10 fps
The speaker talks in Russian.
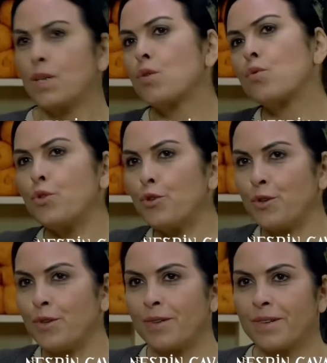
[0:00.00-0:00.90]
Спит.
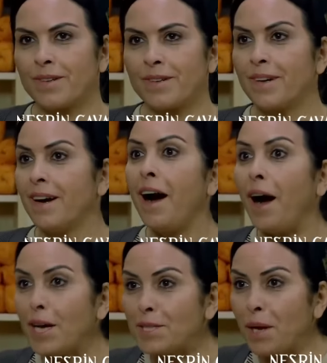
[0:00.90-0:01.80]
А
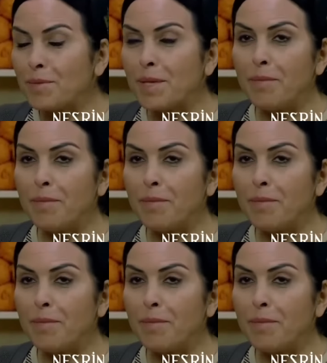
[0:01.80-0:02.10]
вы как раз